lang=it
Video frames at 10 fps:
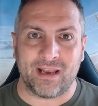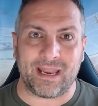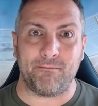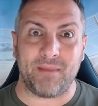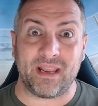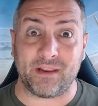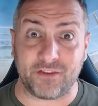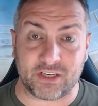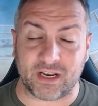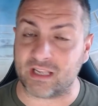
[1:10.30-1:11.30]
ne
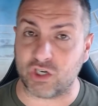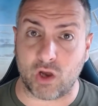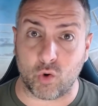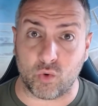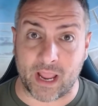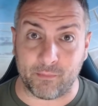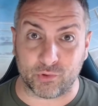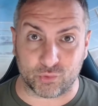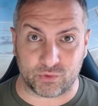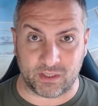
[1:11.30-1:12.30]
beneficerà, ce lo
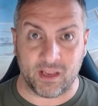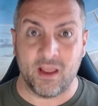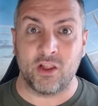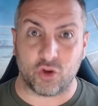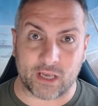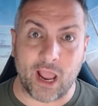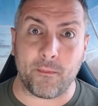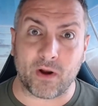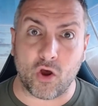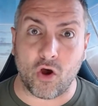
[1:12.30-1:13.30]
auguriamo tutti.
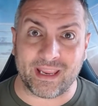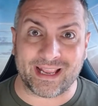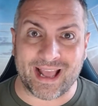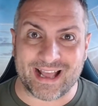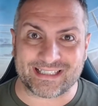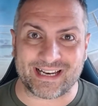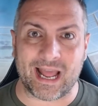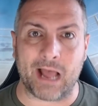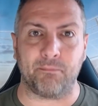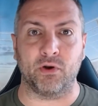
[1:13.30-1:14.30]
Torniamo però in casa
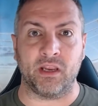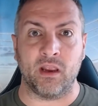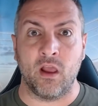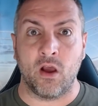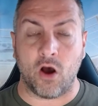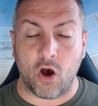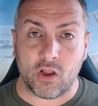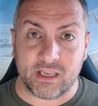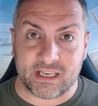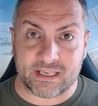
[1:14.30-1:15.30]
Napoli.
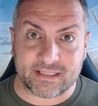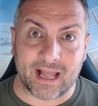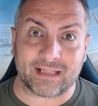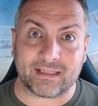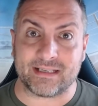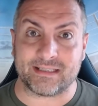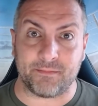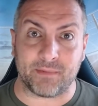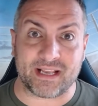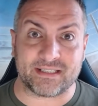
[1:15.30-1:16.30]
Ogni estate
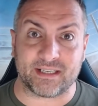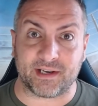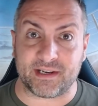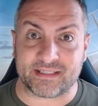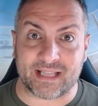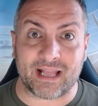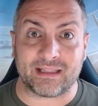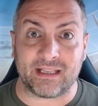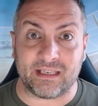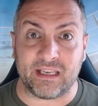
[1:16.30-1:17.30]
sembra essere
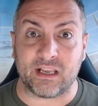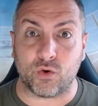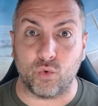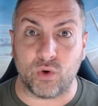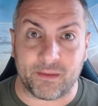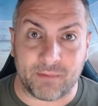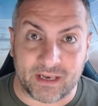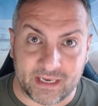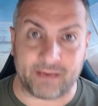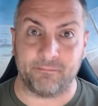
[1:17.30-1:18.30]
l'estate di
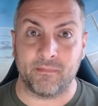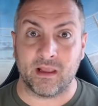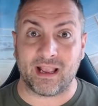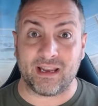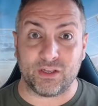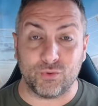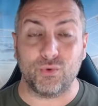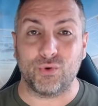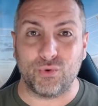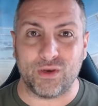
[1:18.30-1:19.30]
Koulibaly,
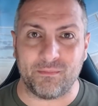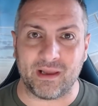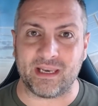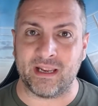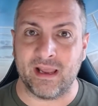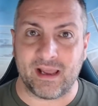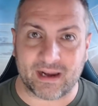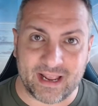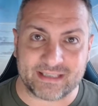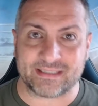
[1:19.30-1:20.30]
Kalidou Koulibaly
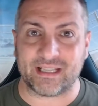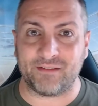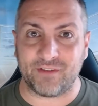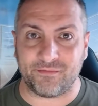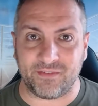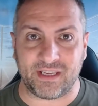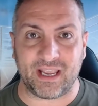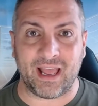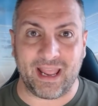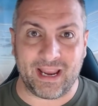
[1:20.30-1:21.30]
resta, va
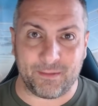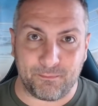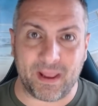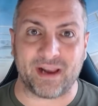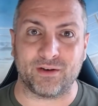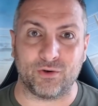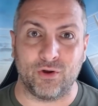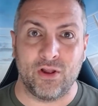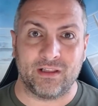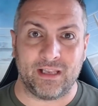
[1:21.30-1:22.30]
via, è il
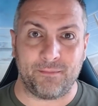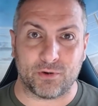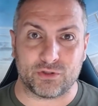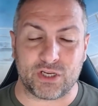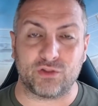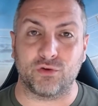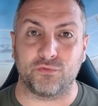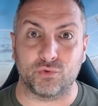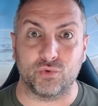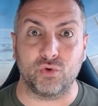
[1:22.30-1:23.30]
perno del progetto
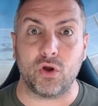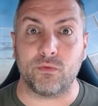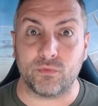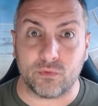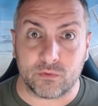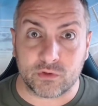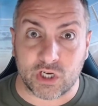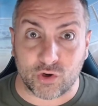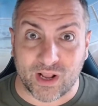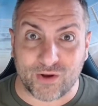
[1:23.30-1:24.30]
futuro,
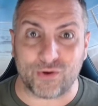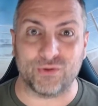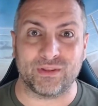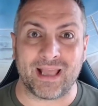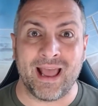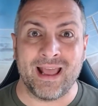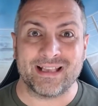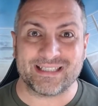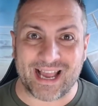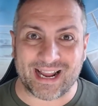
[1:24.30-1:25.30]
ce lo racconta
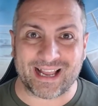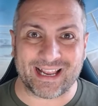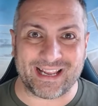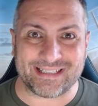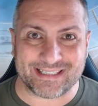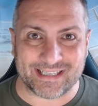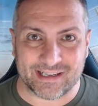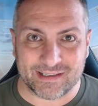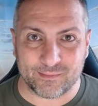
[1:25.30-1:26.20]
Sara Ghezzi.